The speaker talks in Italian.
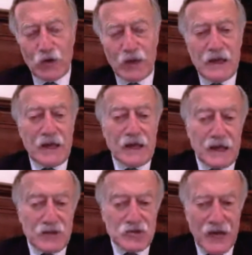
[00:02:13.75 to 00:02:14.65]
che già
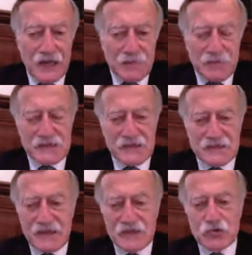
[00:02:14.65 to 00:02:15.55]
di per sé stesso
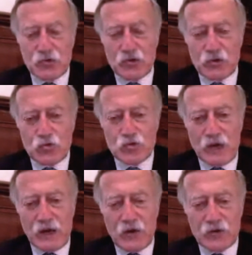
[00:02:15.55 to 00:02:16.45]
riduce le nostre
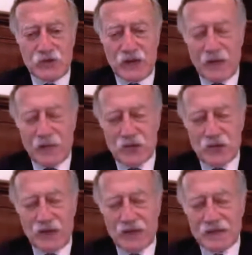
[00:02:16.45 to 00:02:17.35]
capacità di
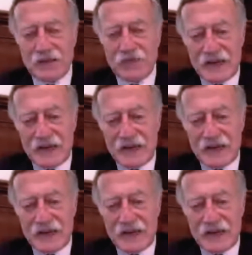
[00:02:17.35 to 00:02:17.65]
difesa